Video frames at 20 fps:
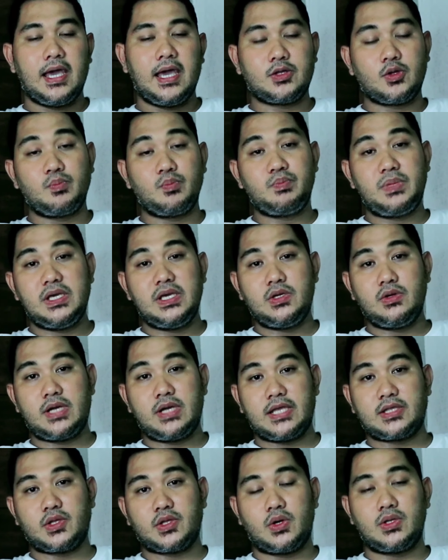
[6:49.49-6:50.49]
itong video
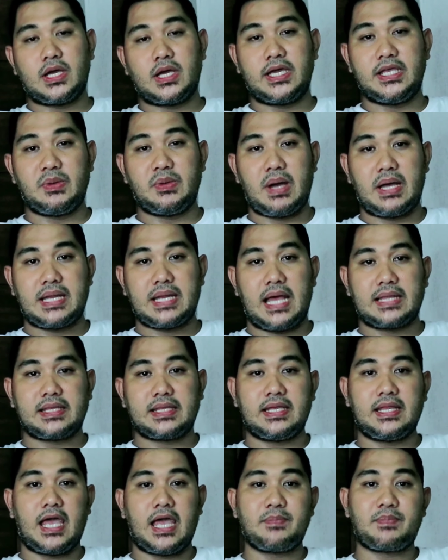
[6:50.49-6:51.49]
na ito na ginawa
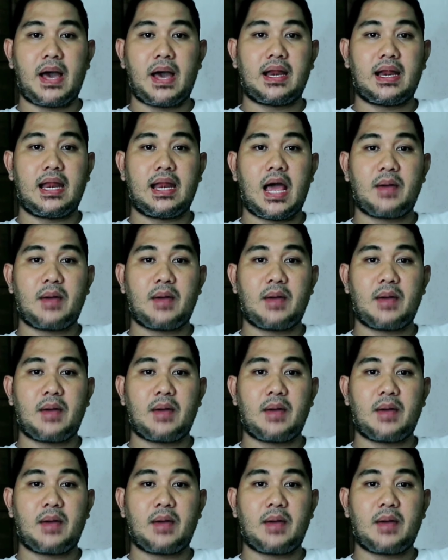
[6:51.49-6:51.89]
natin ay para